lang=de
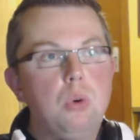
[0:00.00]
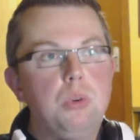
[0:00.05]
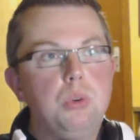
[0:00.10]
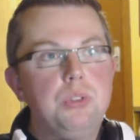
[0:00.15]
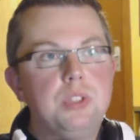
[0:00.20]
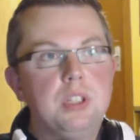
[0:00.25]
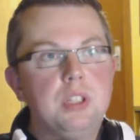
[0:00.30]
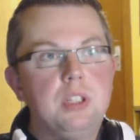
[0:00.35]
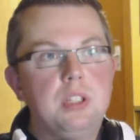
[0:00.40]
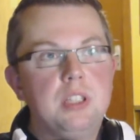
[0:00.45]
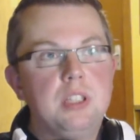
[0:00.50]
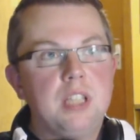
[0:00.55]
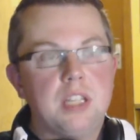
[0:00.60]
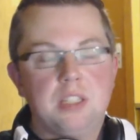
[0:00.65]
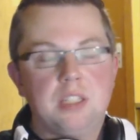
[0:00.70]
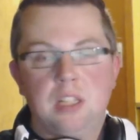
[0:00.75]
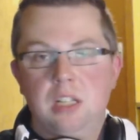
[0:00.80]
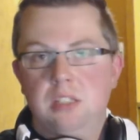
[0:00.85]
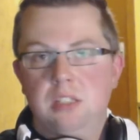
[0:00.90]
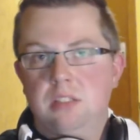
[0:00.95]
Und äh, ich
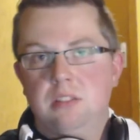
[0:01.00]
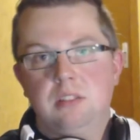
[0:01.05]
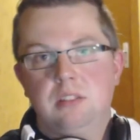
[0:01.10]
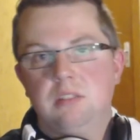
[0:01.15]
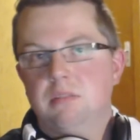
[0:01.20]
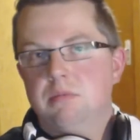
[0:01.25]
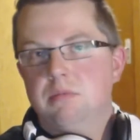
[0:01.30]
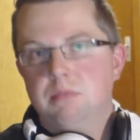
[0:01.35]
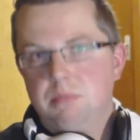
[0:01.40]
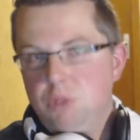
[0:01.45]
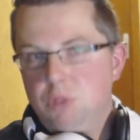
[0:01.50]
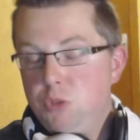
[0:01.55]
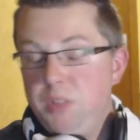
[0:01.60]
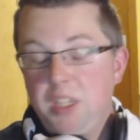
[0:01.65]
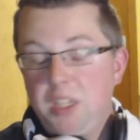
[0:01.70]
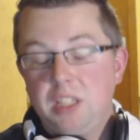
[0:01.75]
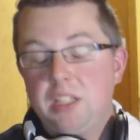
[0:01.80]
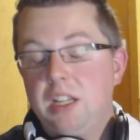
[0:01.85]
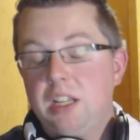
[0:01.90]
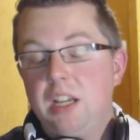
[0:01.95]
hatte halt
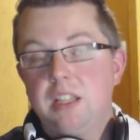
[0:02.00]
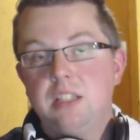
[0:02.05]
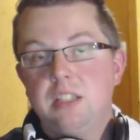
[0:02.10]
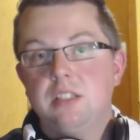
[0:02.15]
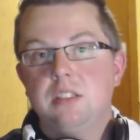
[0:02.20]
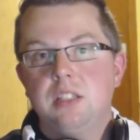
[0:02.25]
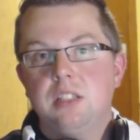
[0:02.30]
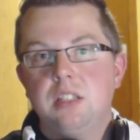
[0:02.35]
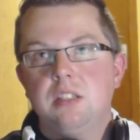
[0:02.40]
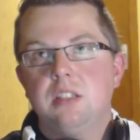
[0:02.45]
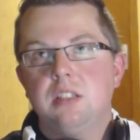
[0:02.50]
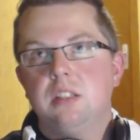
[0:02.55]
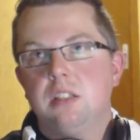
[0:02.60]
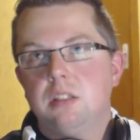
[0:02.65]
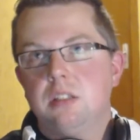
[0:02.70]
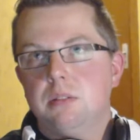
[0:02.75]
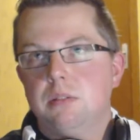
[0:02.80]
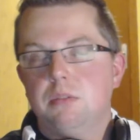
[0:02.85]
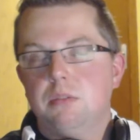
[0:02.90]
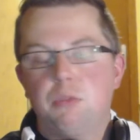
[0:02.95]
Schwierigkeiten, den
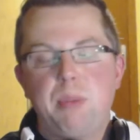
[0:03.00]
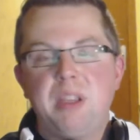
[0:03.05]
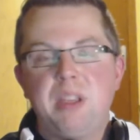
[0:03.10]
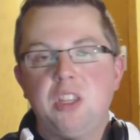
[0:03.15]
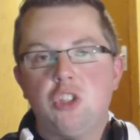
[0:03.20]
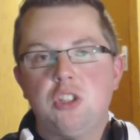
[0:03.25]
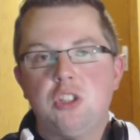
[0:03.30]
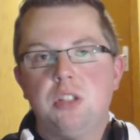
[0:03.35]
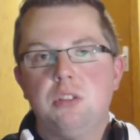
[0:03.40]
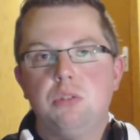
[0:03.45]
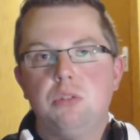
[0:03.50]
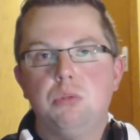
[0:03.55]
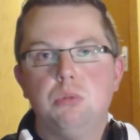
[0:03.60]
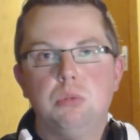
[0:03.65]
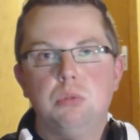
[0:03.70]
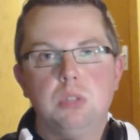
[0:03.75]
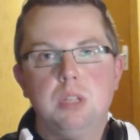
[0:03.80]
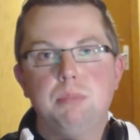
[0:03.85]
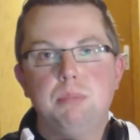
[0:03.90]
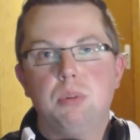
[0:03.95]
äh, Speicherstand
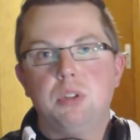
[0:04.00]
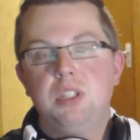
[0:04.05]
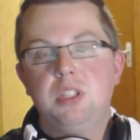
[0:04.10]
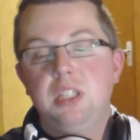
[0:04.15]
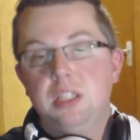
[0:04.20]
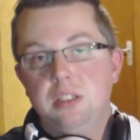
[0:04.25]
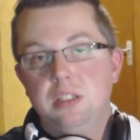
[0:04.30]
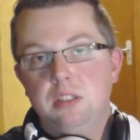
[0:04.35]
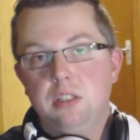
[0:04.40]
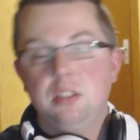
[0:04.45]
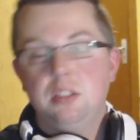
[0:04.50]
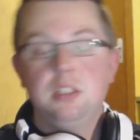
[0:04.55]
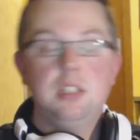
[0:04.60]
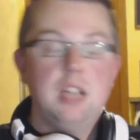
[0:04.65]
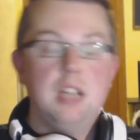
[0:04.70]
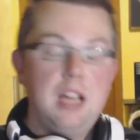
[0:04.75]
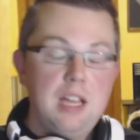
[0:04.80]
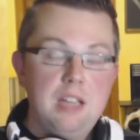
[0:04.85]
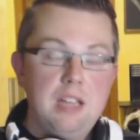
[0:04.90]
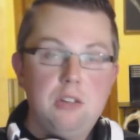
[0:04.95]
zu importieren in
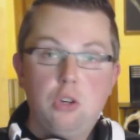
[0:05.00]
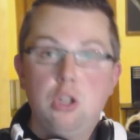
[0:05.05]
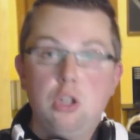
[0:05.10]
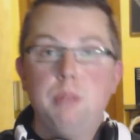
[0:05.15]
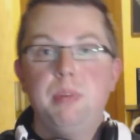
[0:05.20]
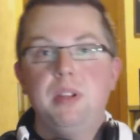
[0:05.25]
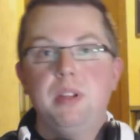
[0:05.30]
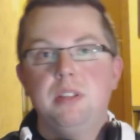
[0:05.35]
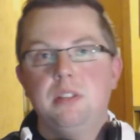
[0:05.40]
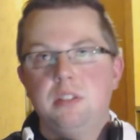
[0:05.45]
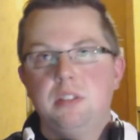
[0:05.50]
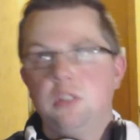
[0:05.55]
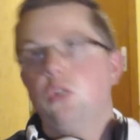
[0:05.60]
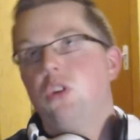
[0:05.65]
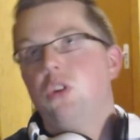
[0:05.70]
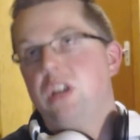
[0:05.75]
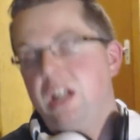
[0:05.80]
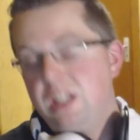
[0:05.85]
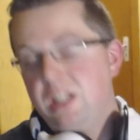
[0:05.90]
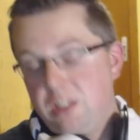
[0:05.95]
die neue, Play in die
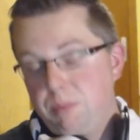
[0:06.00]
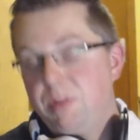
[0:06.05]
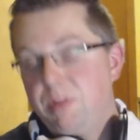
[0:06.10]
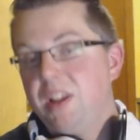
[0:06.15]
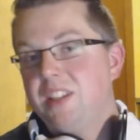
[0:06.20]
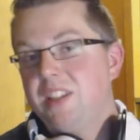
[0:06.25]
neue alte